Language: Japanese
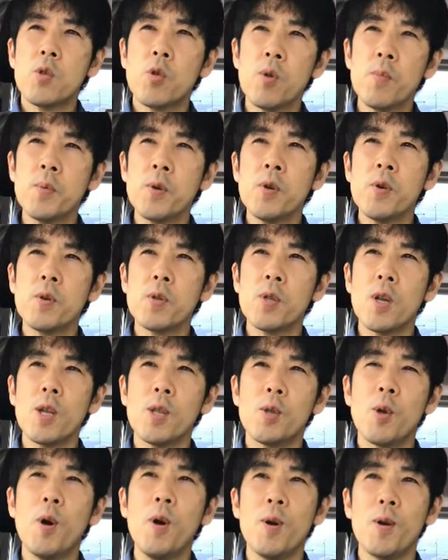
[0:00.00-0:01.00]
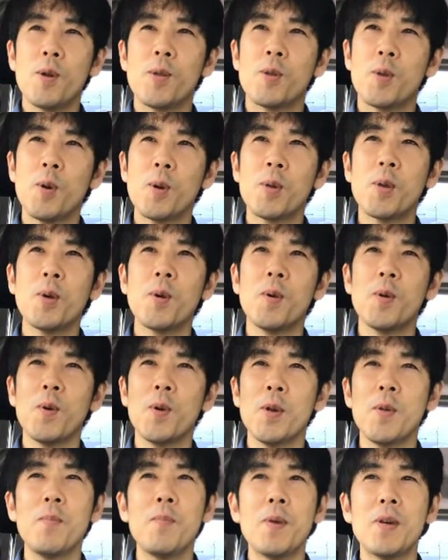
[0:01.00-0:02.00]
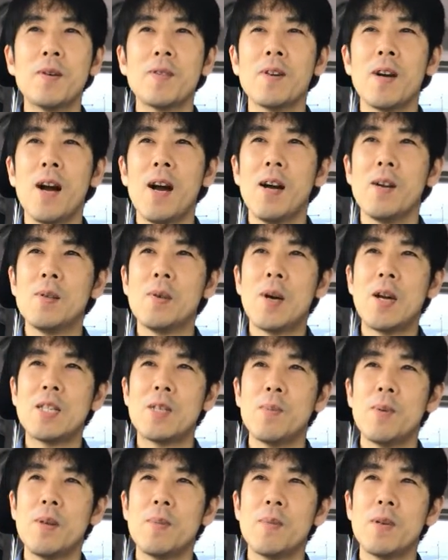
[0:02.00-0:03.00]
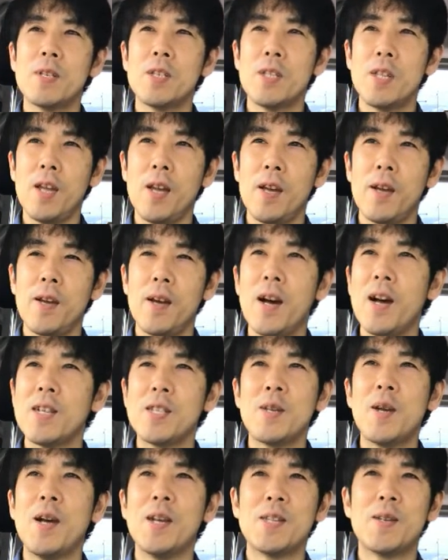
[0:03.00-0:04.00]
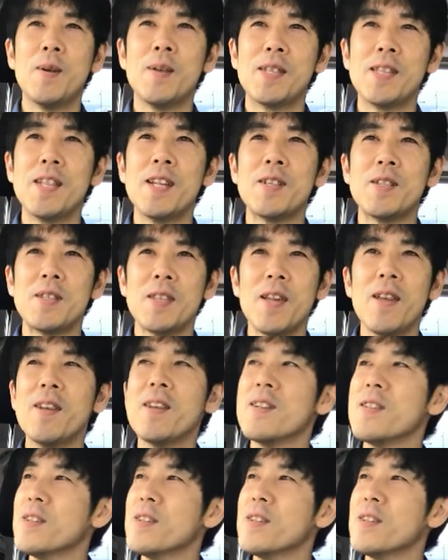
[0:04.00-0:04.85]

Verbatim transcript: 東京、ね、東京オリンピックがあの始まりまして、あ、始まってないですね。